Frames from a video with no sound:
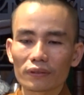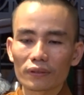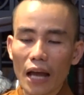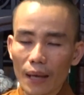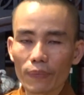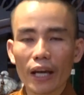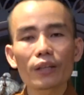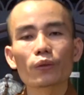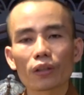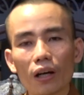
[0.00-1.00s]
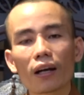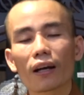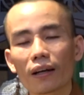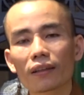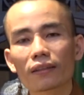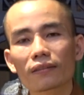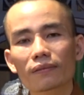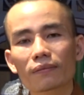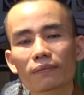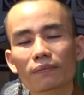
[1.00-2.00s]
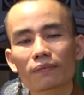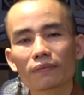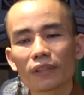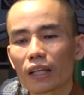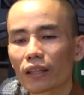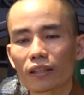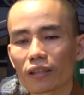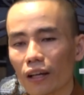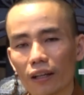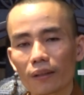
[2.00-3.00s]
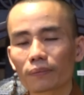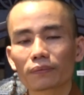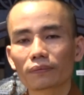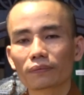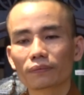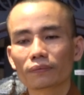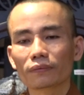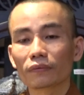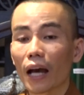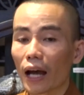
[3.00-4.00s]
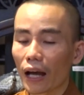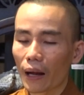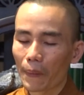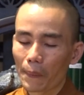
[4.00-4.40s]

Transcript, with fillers: tham ái của con. Cho nên ta sợ lắm. À,